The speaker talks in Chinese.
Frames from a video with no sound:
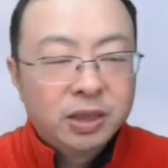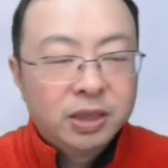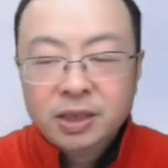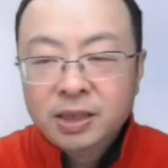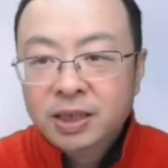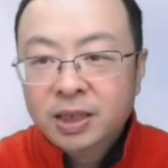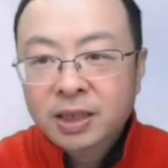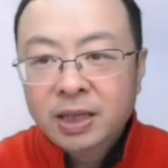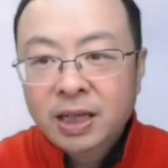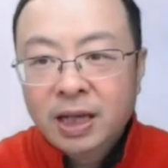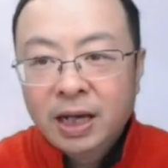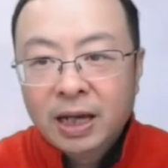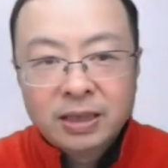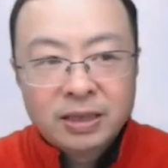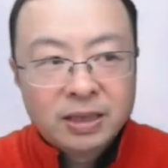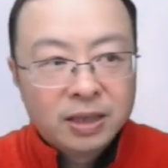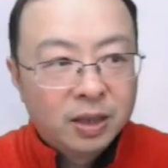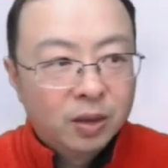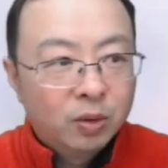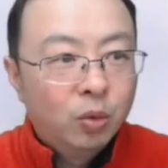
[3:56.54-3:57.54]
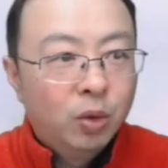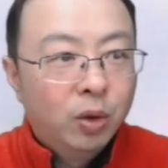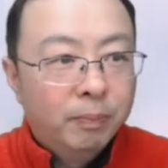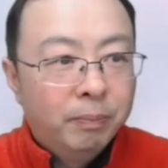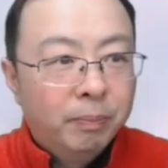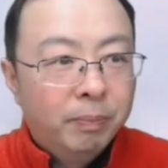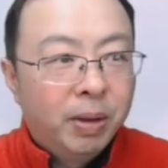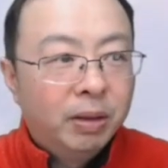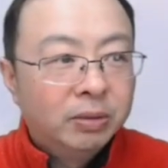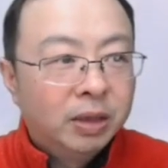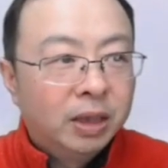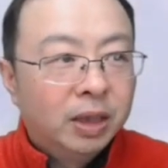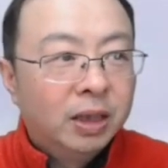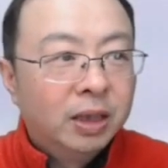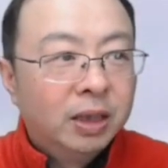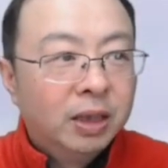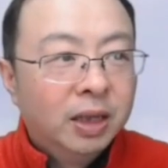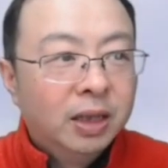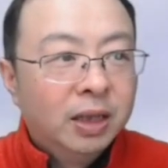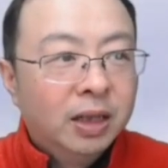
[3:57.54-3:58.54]
至今还成捆包着，
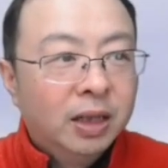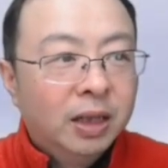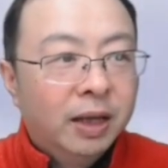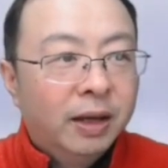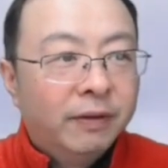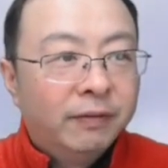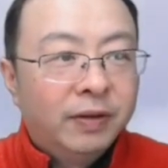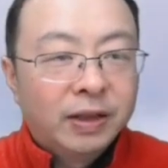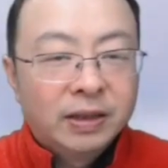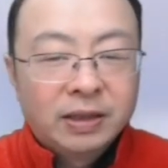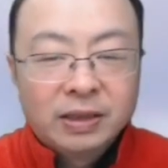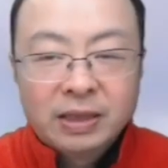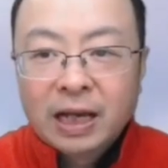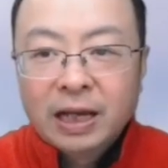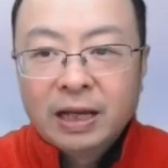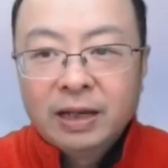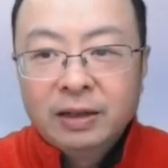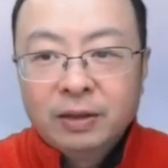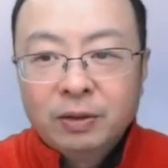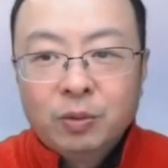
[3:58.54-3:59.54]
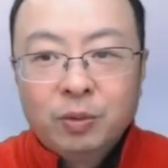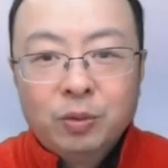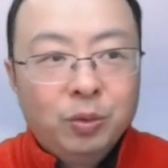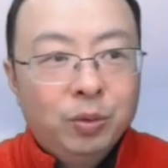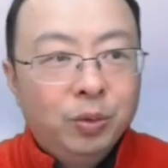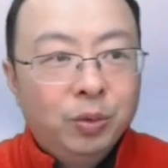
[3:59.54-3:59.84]
啊，放在公